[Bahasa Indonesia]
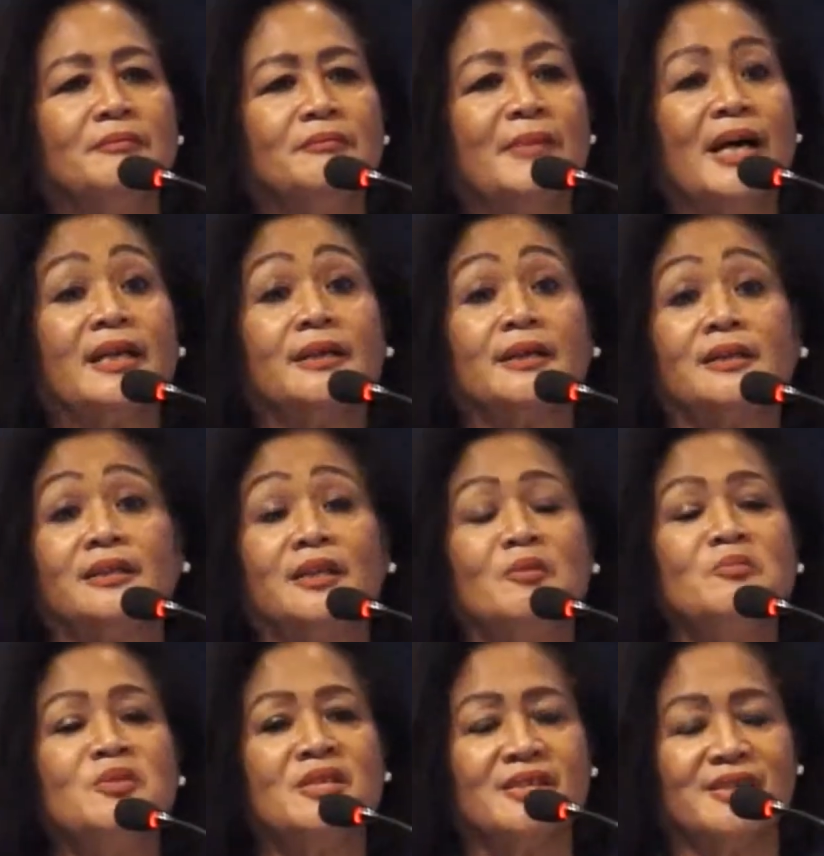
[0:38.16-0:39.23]

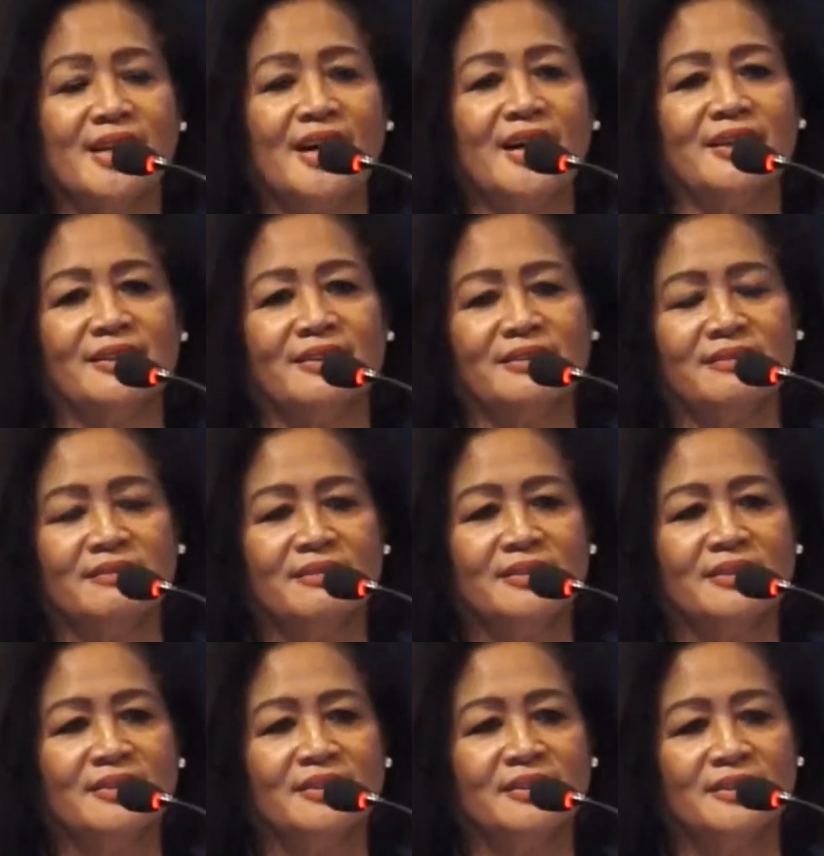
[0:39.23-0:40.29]
Marketnya besar,
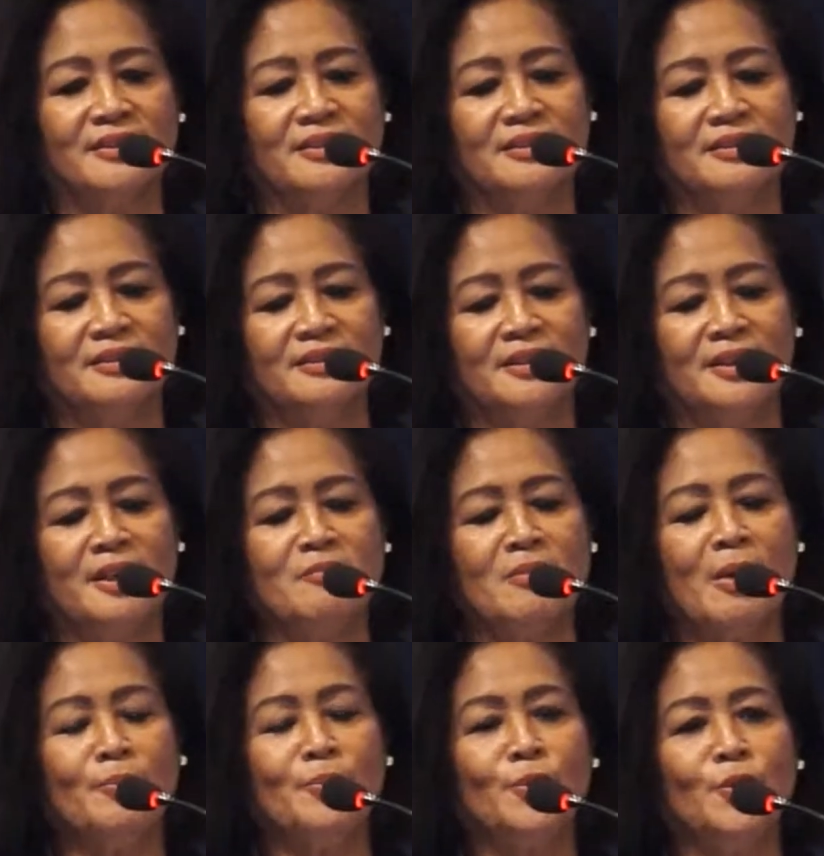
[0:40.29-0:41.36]

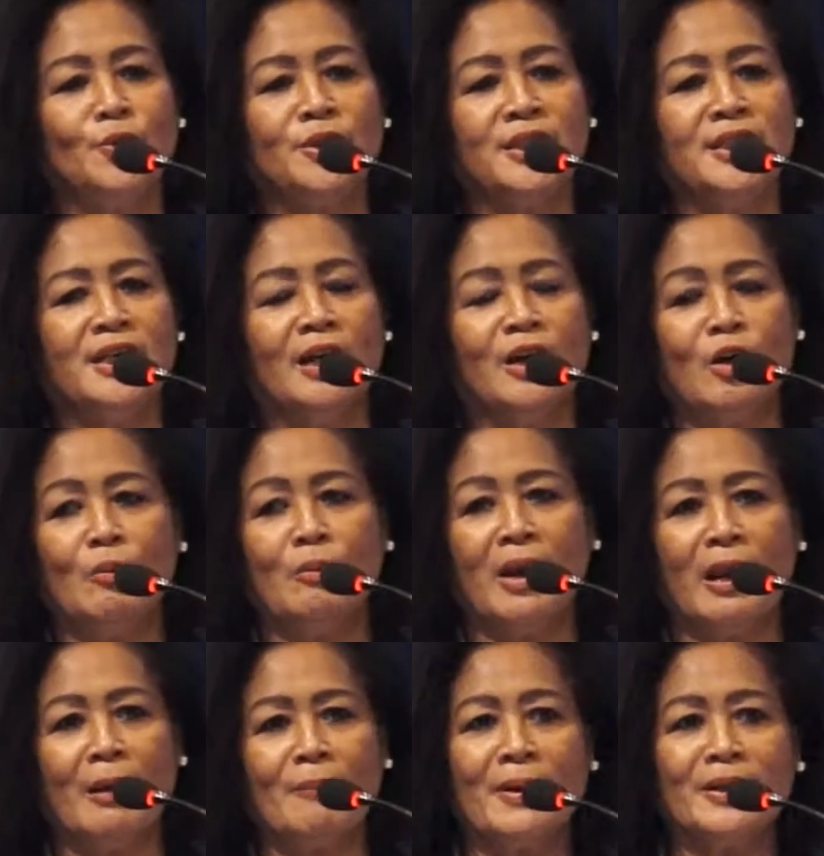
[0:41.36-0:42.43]
53,8
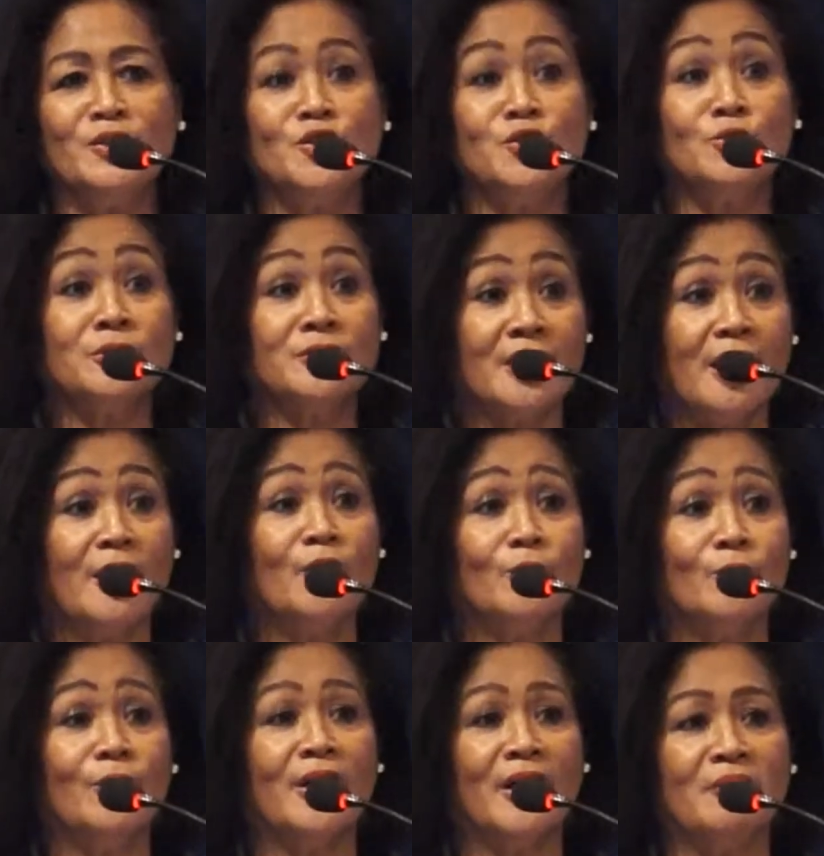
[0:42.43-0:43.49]
juta loh,
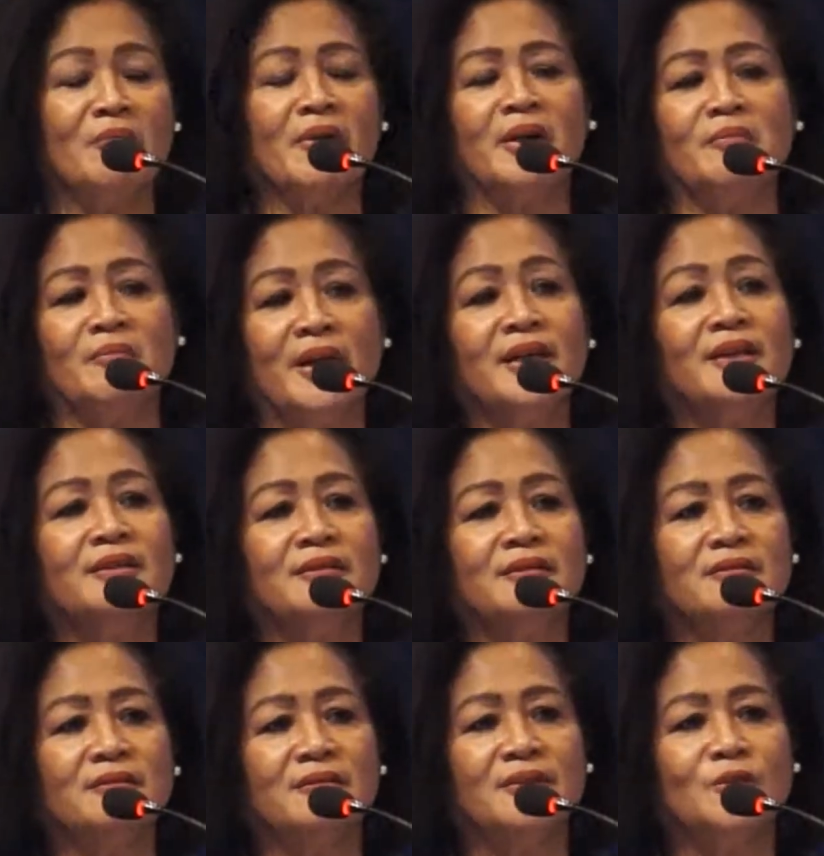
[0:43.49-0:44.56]
bukan
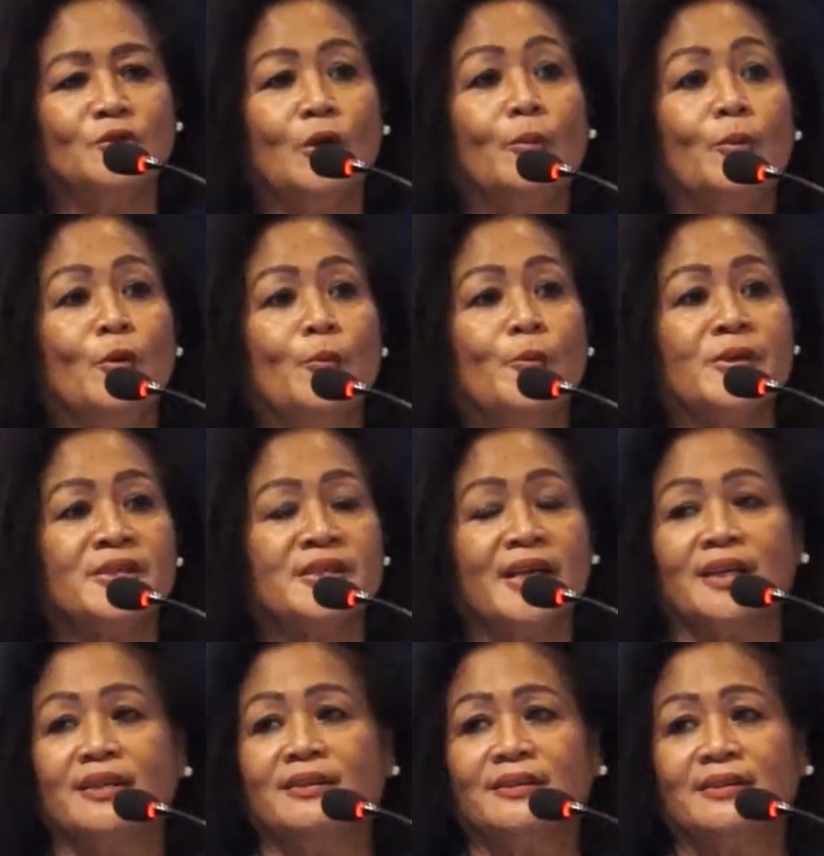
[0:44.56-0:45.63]
main-main. 20
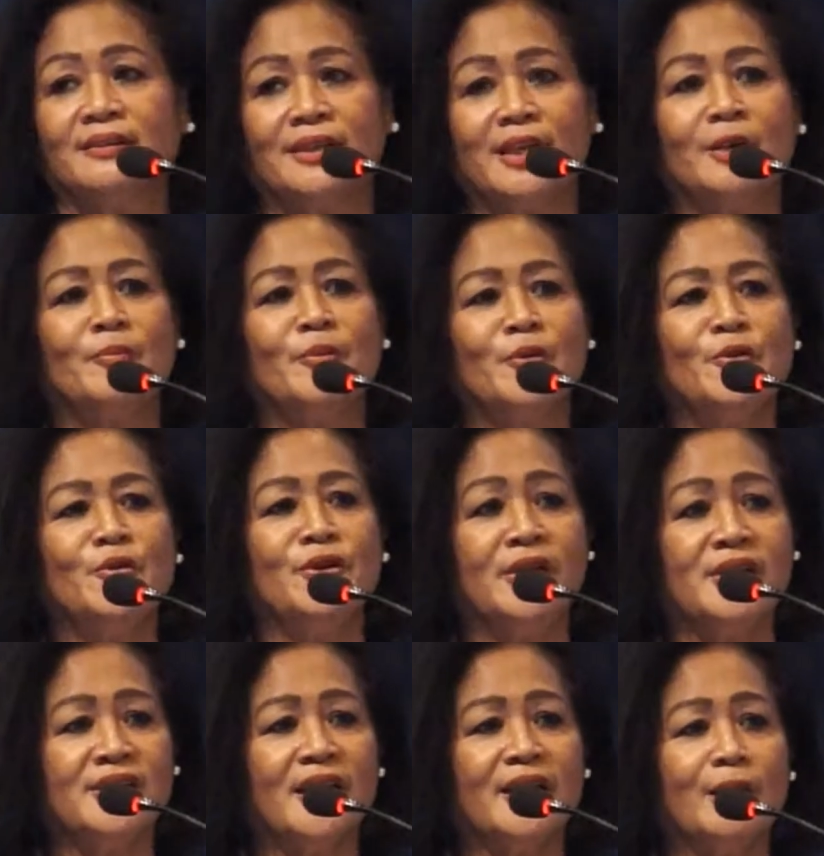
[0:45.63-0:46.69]
persen dari
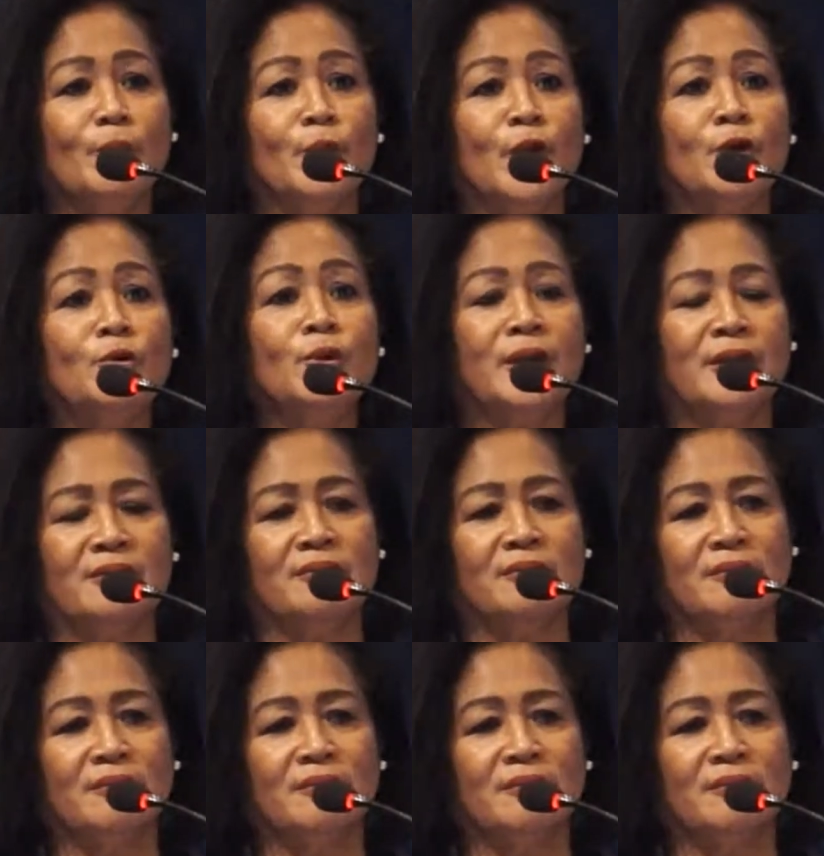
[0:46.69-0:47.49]
Indonesia yang punya duit.